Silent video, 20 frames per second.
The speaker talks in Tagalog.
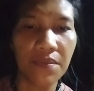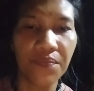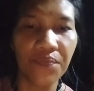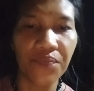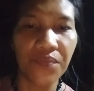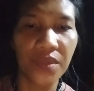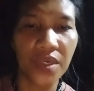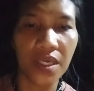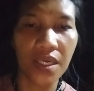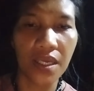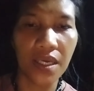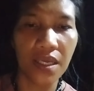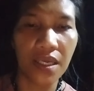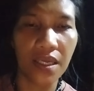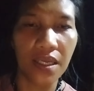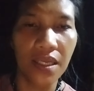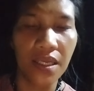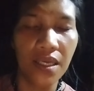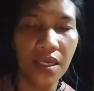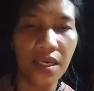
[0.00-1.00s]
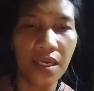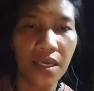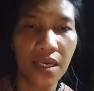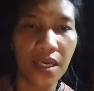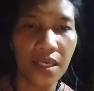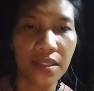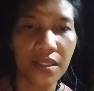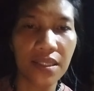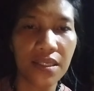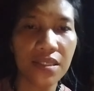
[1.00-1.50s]
para
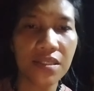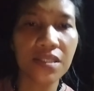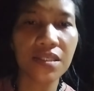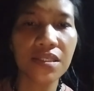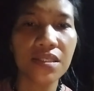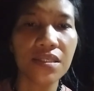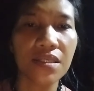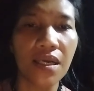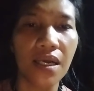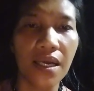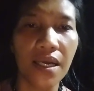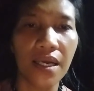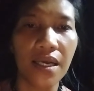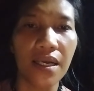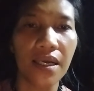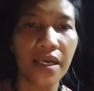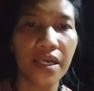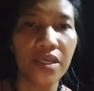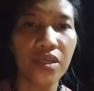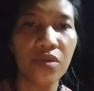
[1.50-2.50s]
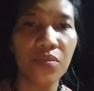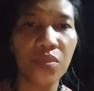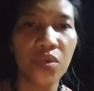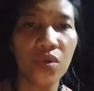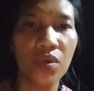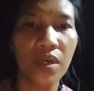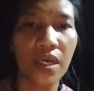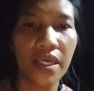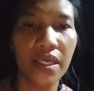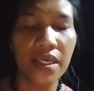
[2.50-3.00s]
at least uh, kayo
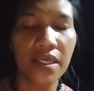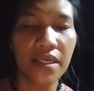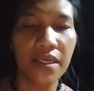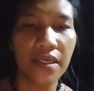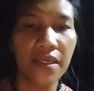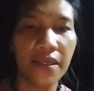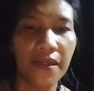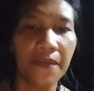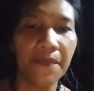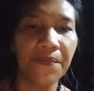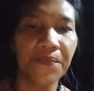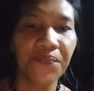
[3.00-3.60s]
po ay